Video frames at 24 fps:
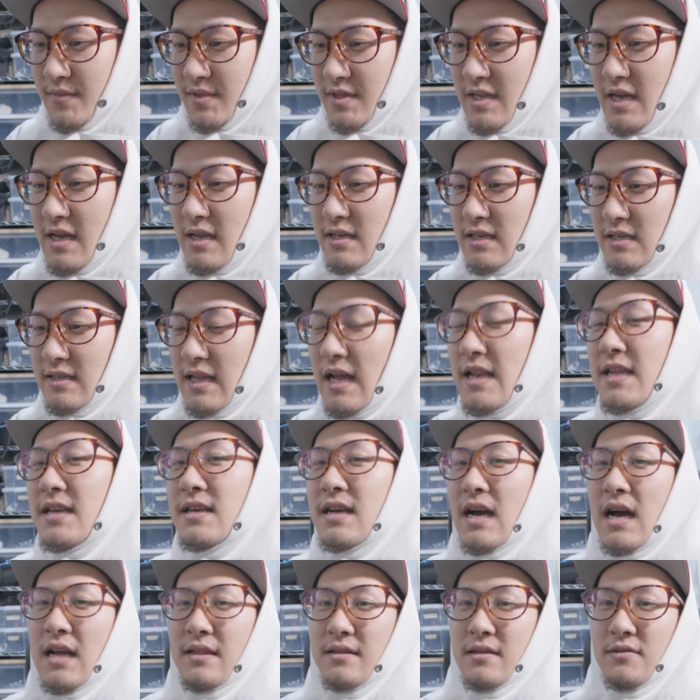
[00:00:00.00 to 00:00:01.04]
でじゃあ何
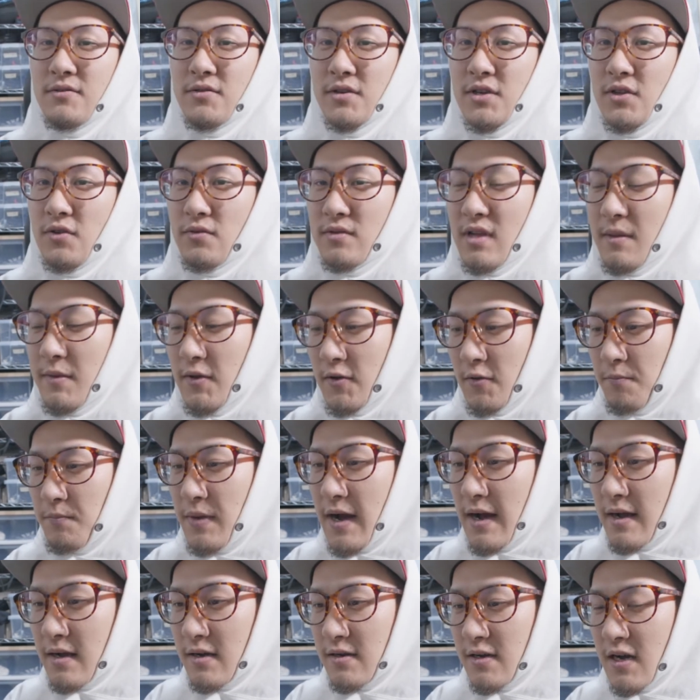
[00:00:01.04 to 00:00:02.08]
かあった時のための
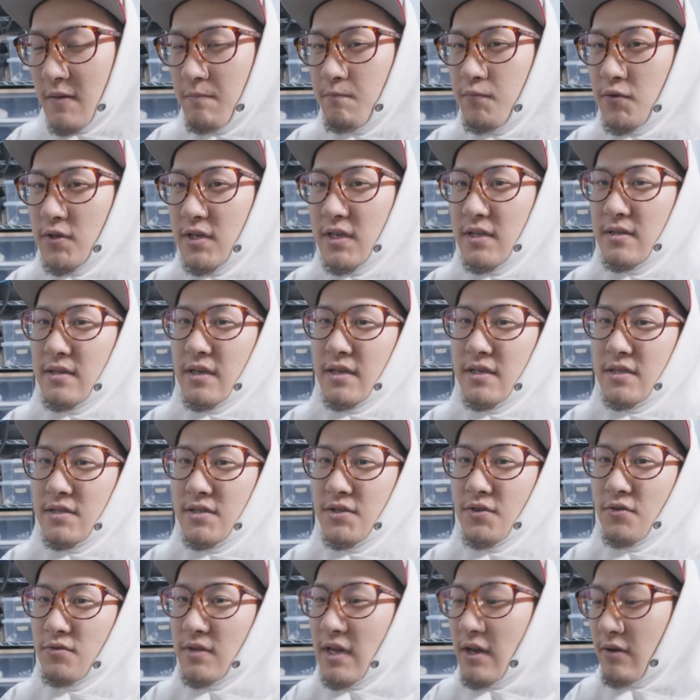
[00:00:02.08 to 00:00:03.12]
バックアップ機って
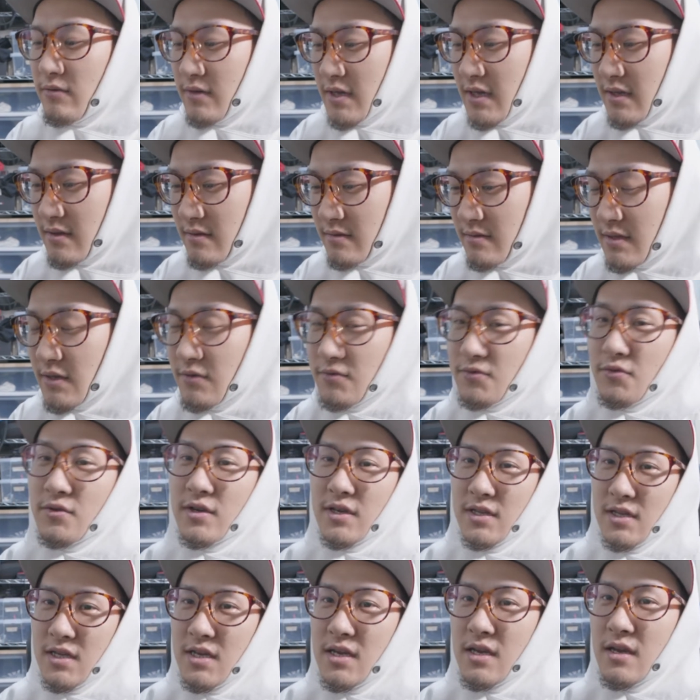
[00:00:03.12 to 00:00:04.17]
必要だよねっていう
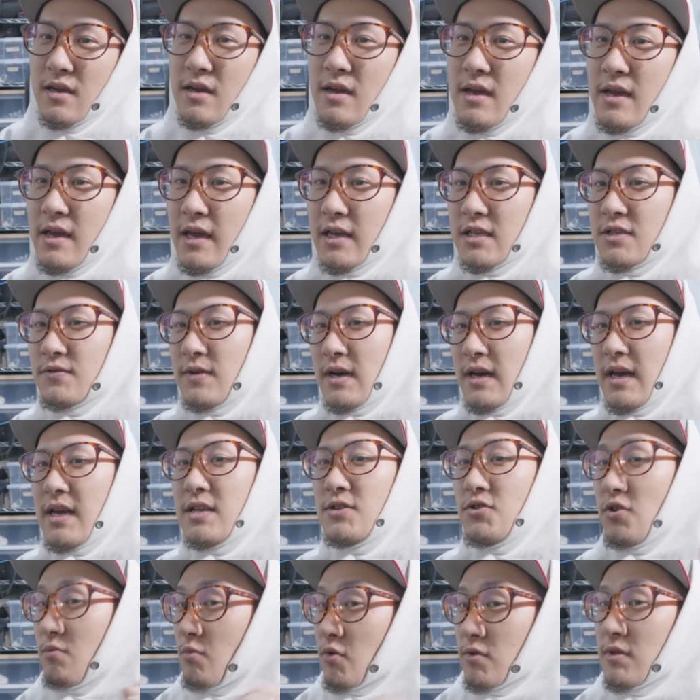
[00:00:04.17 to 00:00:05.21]
時に
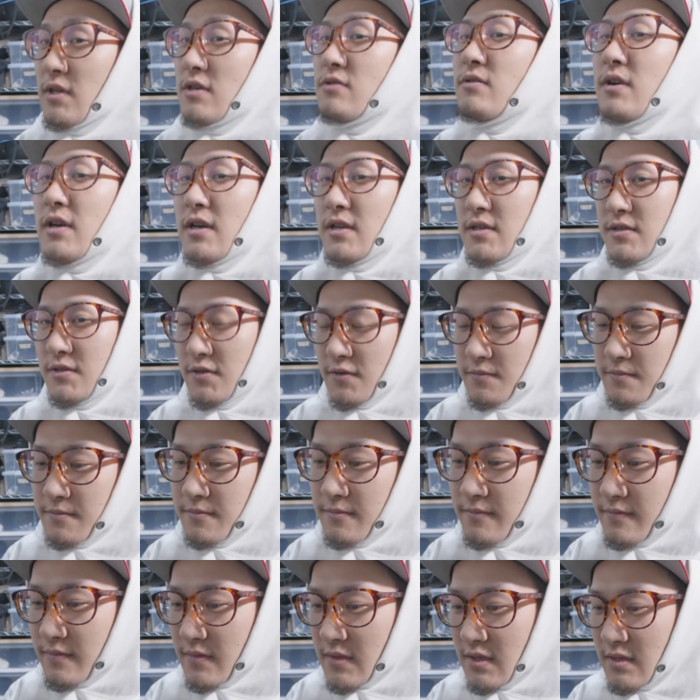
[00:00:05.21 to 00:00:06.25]
S1H を持っていくわけですよ。
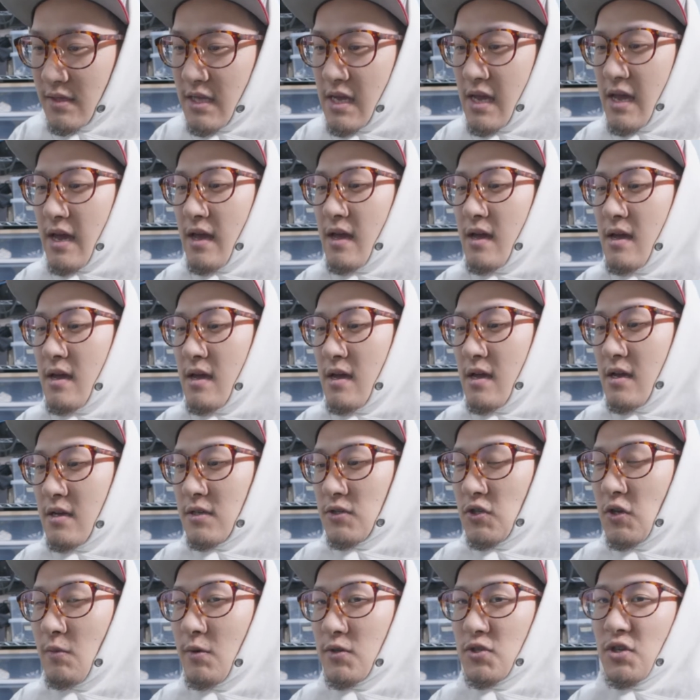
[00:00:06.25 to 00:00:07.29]
で
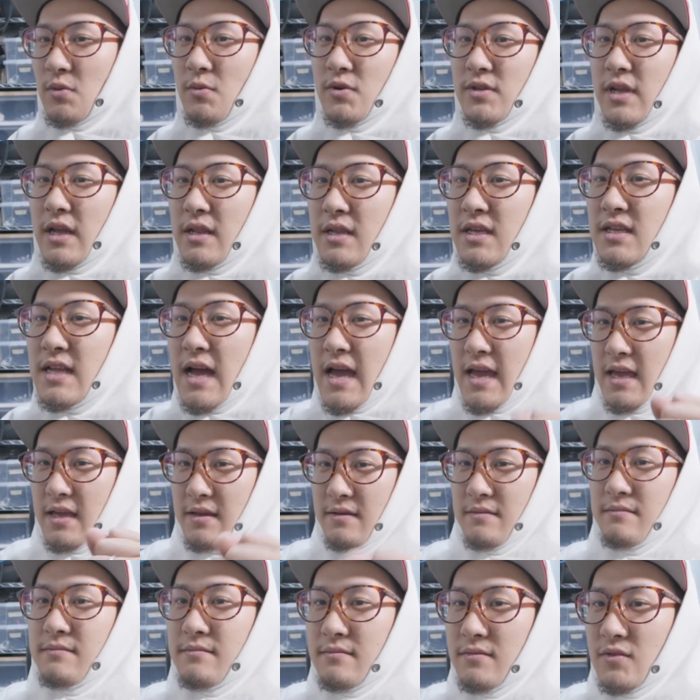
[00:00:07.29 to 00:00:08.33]
そもそもで2台
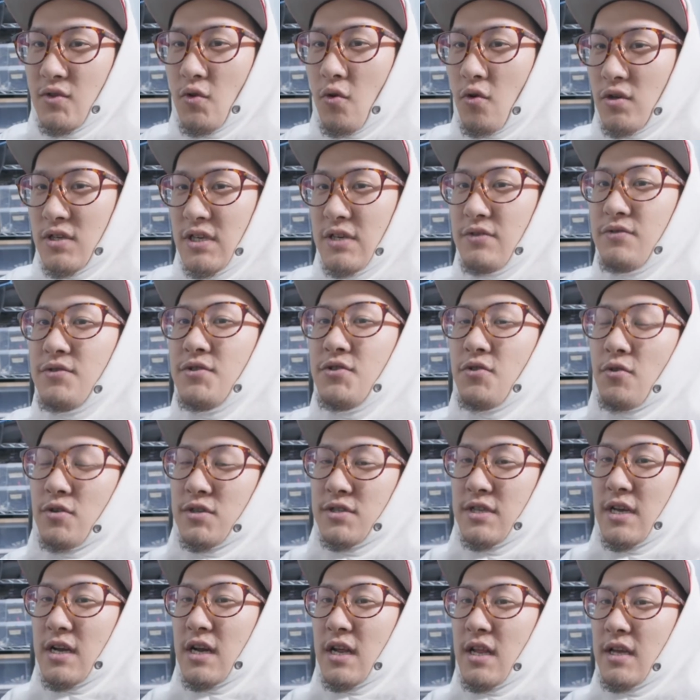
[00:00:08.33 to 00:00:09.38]
同時運用
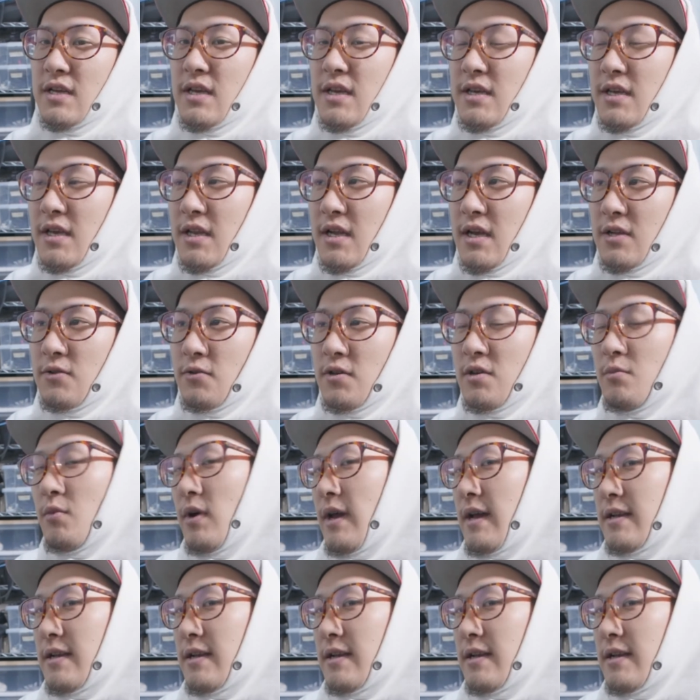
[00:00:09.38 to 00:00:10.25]
していかなきゃいけない時も